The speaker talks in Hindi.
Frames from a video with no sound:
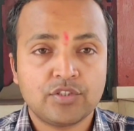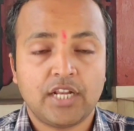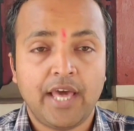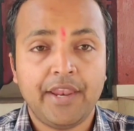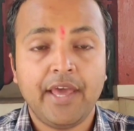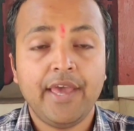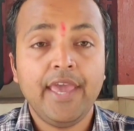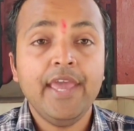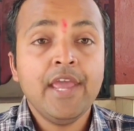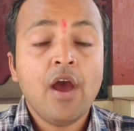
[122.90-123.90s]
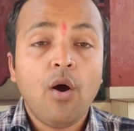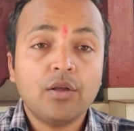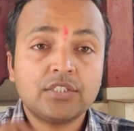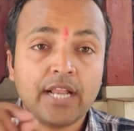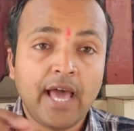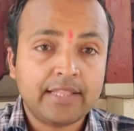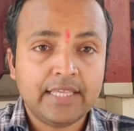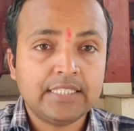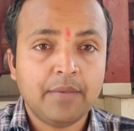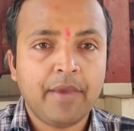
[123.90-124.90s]
इसको चढ़ाना है और
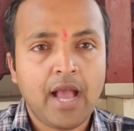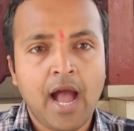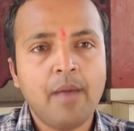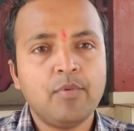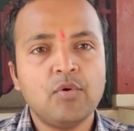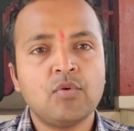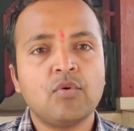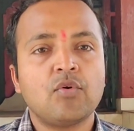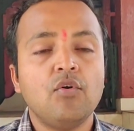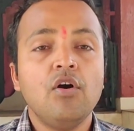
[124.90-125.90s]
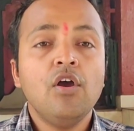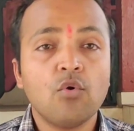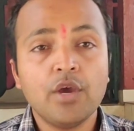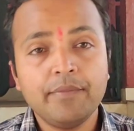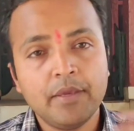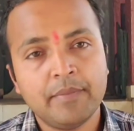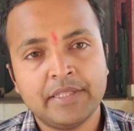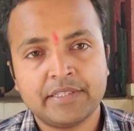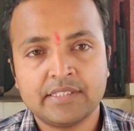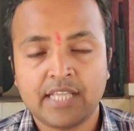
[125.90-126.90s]
चढ़ाते समय आप लोगों को कोई भी
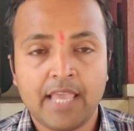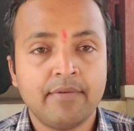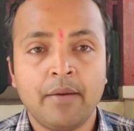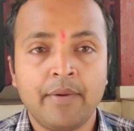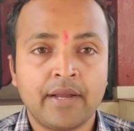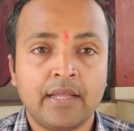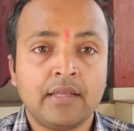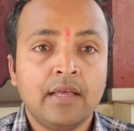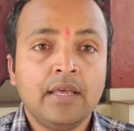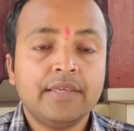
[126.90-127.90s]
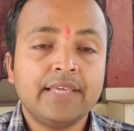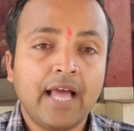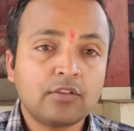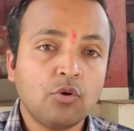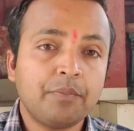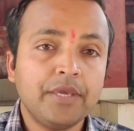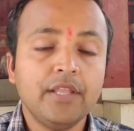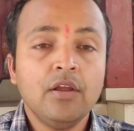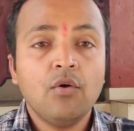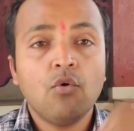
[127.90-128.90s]
मंत्र साईं बाबा का या तो
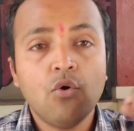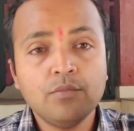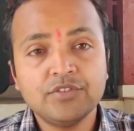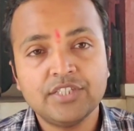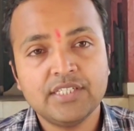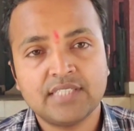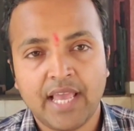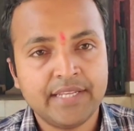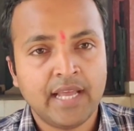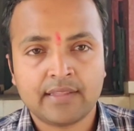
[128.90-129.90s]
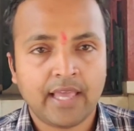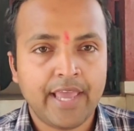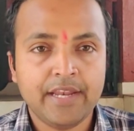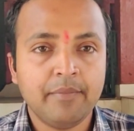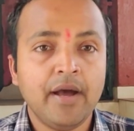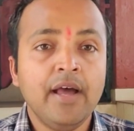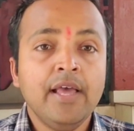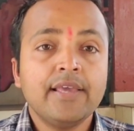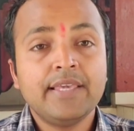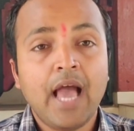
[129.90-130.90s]
फिर ओम श्री साई नाथाय नमा
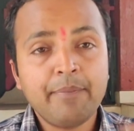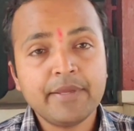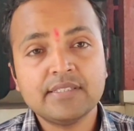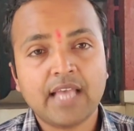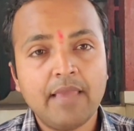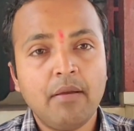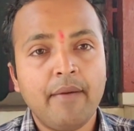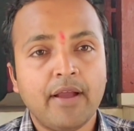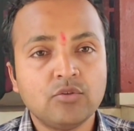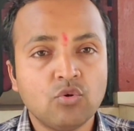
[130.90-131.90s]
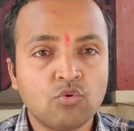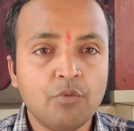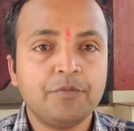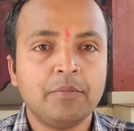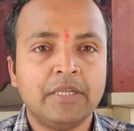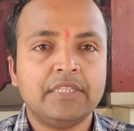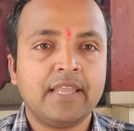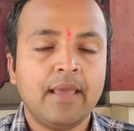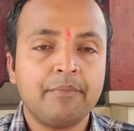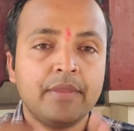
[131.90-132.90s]
या फिर साईं बाबा का जो गुप्त
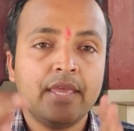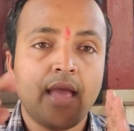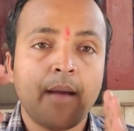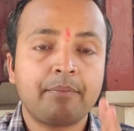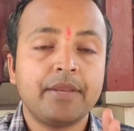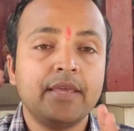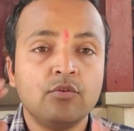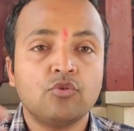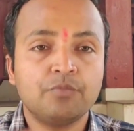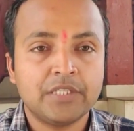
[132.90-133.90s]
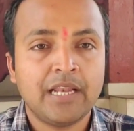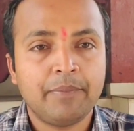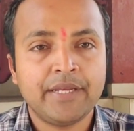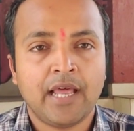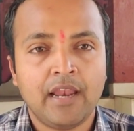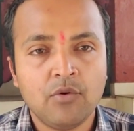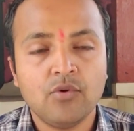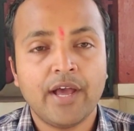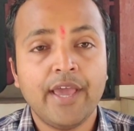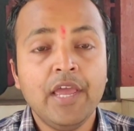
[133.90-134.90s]
मंत्र हमने अपने यूट्यूब चैनल पे डाला
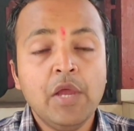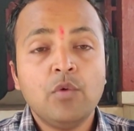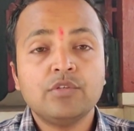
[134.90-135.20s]
हुआ है